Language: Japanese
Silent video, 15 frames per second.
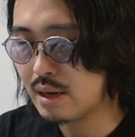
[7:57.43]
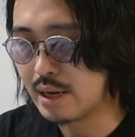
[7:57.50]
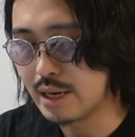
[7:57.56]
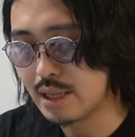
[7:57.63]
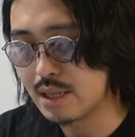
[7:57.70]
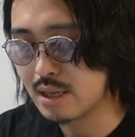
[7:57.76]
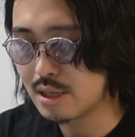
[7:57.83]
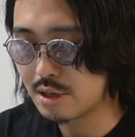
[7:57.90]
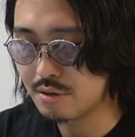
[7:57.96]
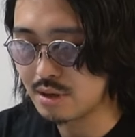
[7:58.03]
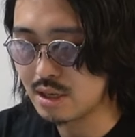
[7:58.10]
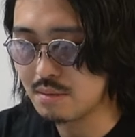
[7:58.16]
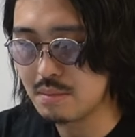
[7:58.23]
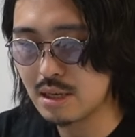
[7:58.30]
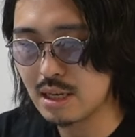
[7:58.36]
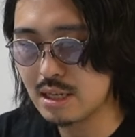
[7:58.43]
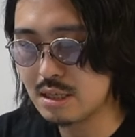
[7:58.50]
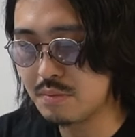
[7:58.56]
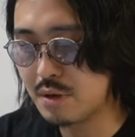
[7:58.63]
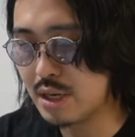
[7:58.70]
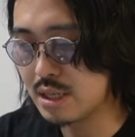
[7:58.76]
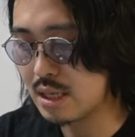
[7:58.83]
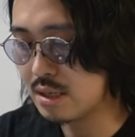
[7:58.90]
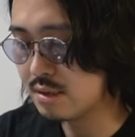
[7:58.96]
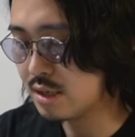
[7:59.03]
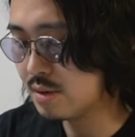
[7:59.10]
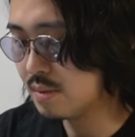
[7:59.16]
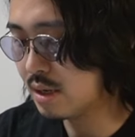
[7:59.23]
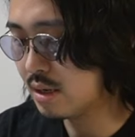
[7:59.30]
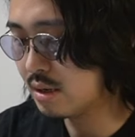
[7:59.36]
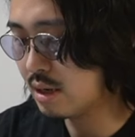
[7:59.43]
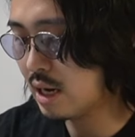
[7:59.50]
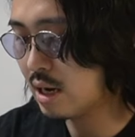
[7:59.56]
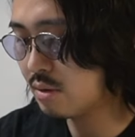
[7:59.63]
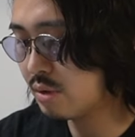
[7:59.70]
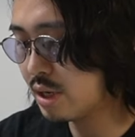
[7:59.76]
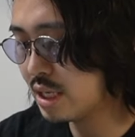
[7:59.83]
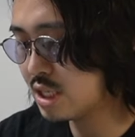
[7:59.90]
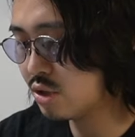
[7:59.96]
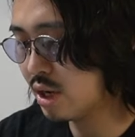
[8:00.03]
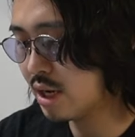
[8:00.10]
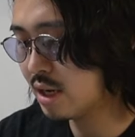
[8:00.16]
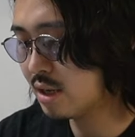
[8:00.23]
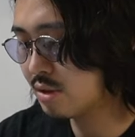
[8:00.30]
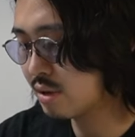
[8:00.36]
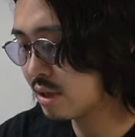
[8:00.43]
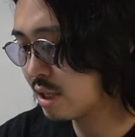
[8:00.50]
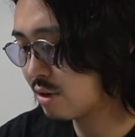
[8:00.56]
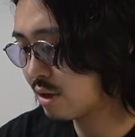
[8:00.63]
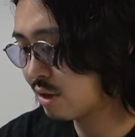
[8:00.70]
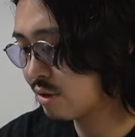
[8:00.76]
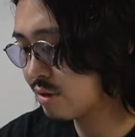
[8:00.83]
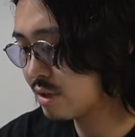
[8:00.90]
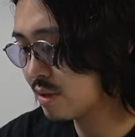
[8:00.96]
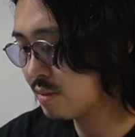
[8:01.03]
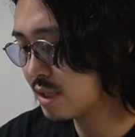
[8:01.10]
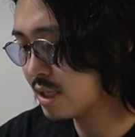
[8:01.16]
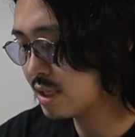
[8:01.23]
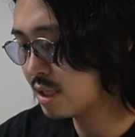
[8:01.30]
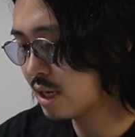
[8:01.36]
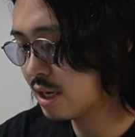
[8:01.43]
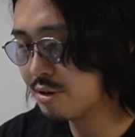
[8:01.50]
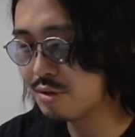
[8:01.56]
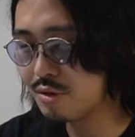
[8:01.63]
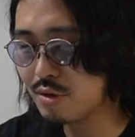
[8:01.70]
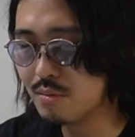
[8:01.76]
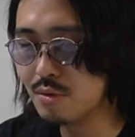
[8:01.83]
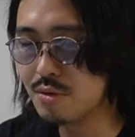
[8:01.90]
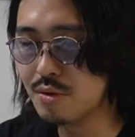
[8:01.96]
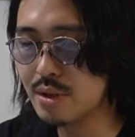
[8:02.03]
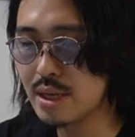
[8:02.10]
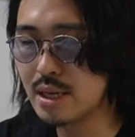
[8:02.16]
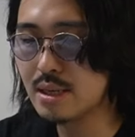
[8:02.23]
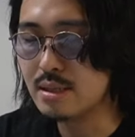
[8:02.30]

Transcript: あれってなった時に見返してもらえたりすればああこれ一緒やんとかなる可能性も全然あると思うので